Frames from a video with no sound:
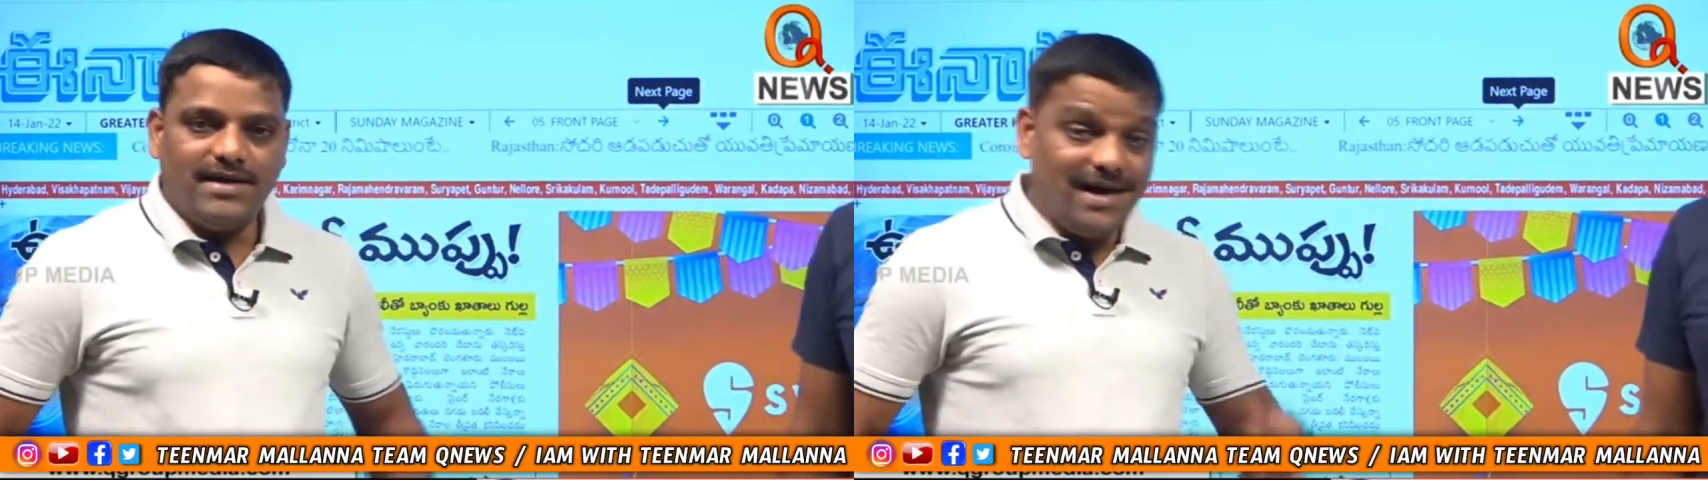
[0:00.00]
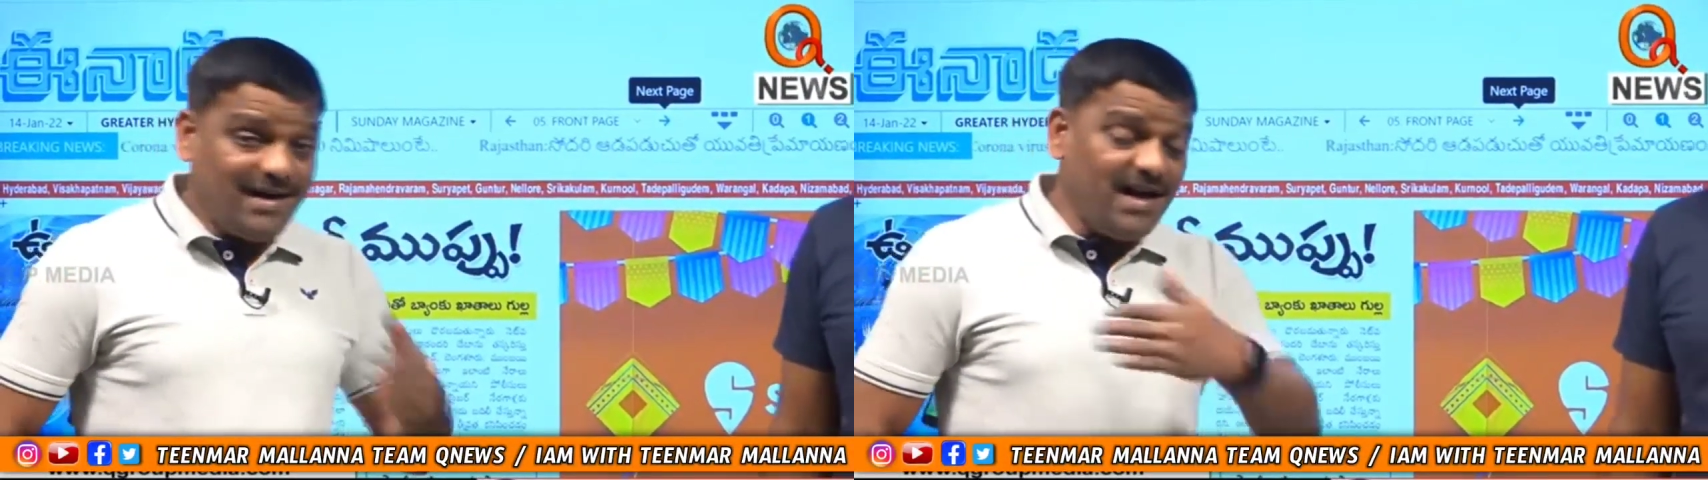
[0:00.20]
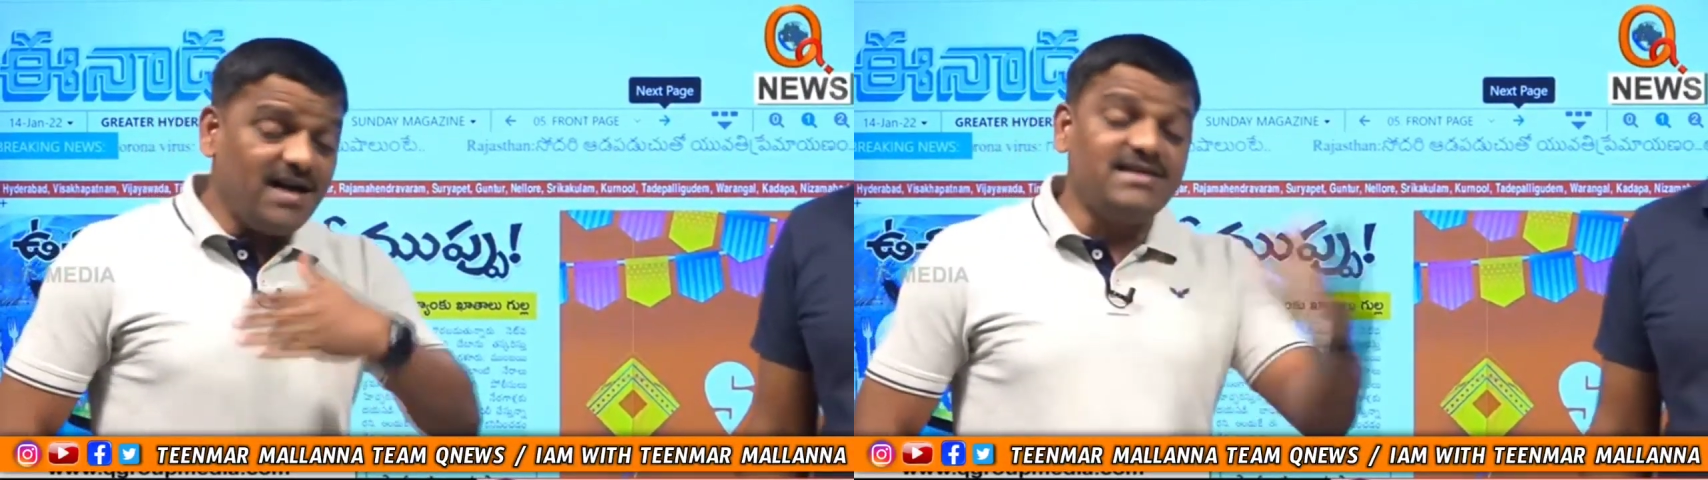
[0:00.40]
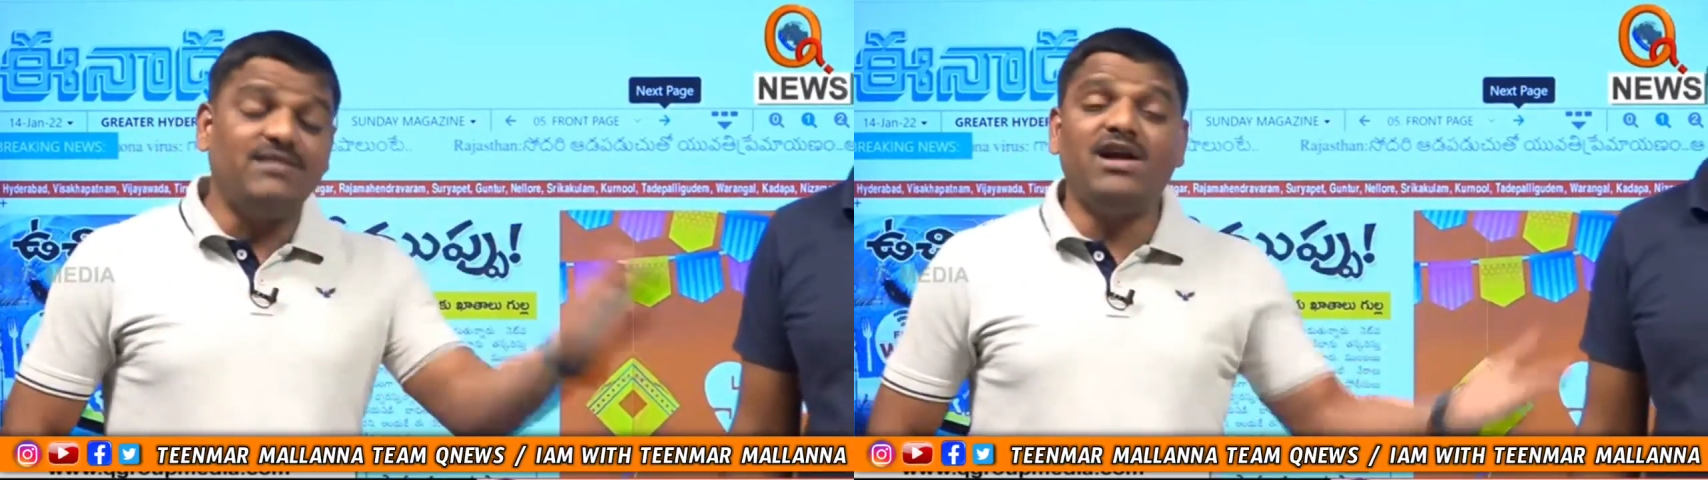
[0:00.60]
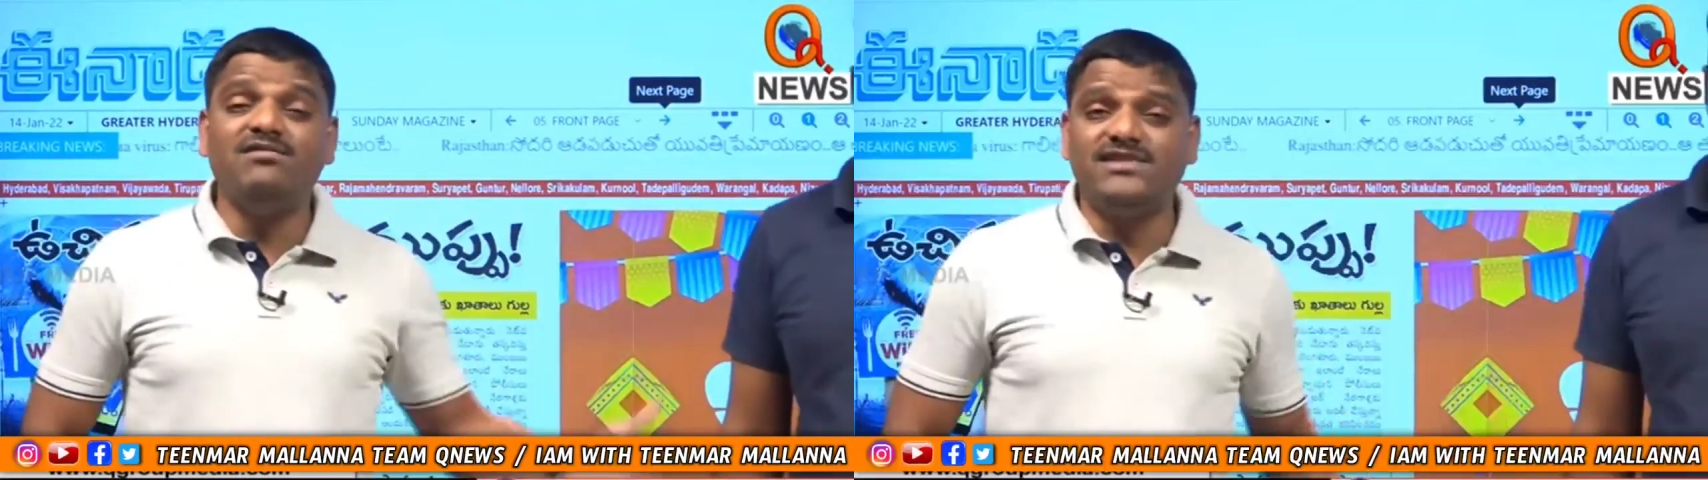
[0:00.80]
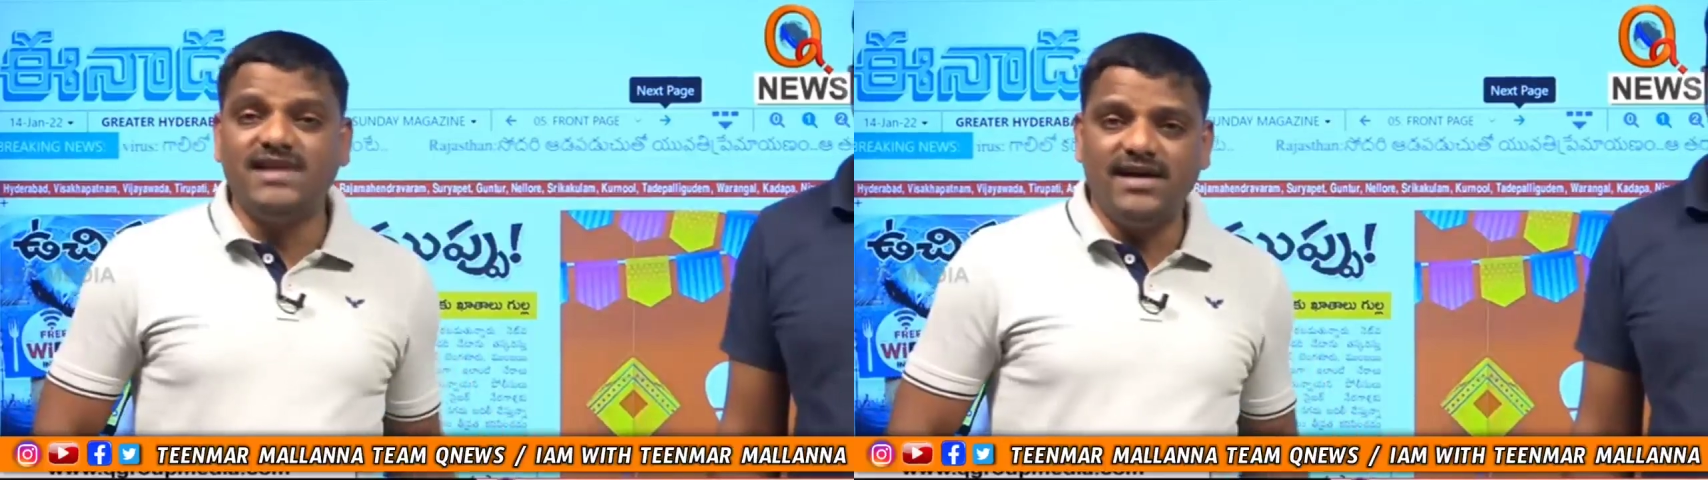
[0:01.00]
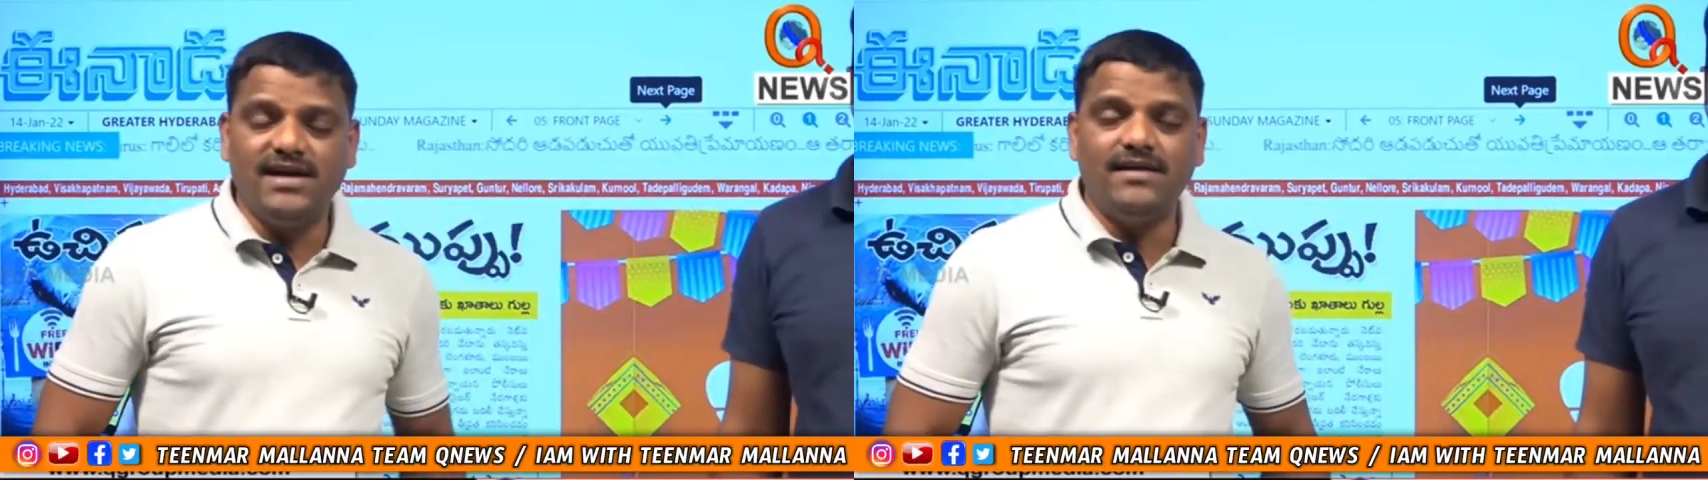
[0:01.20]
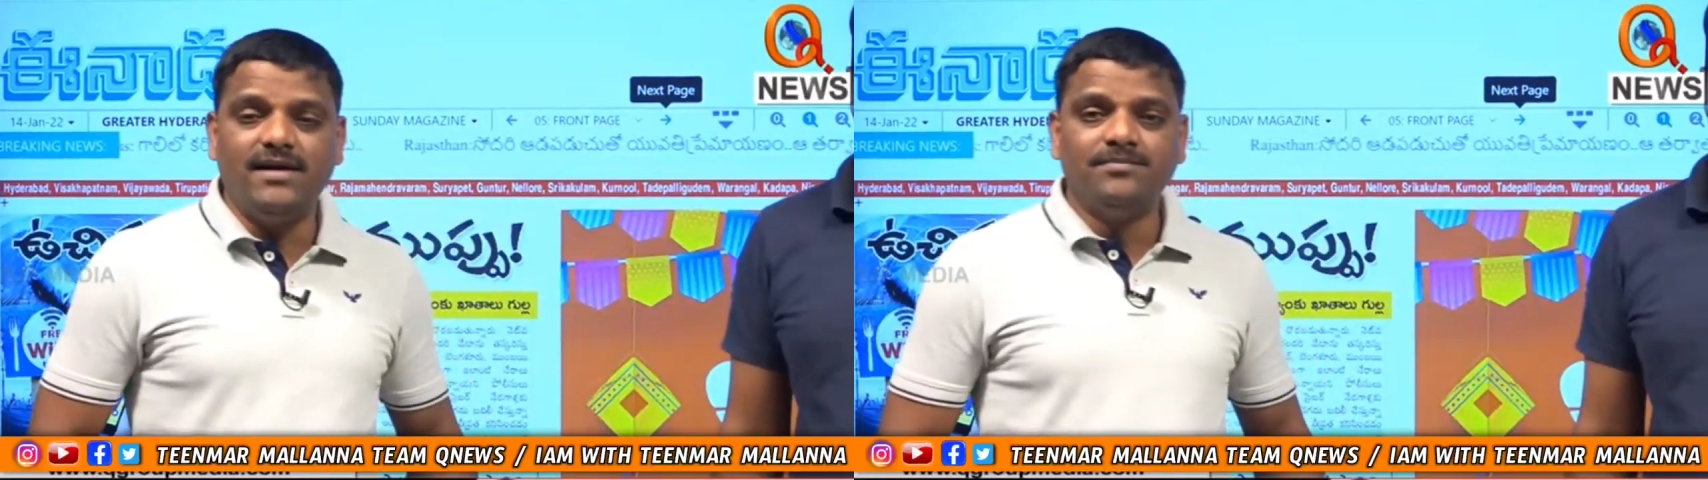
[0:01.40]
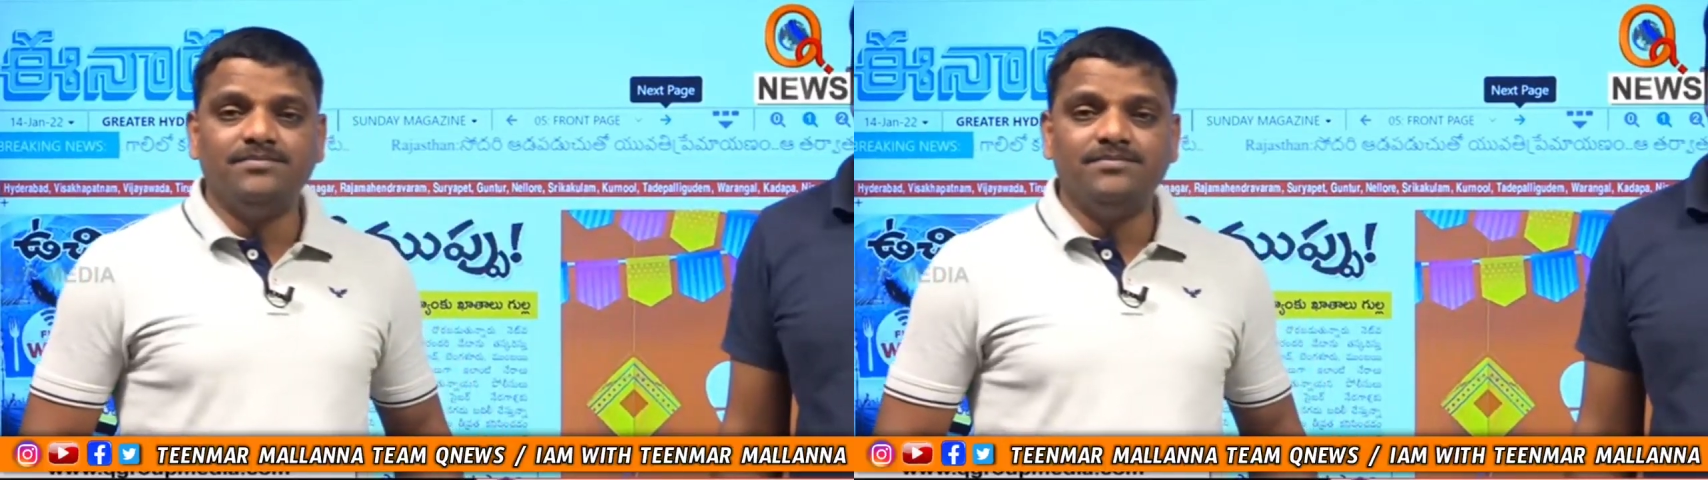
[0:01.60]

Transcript: కేటీఆర్ సవాల్ విసిరిండు కదా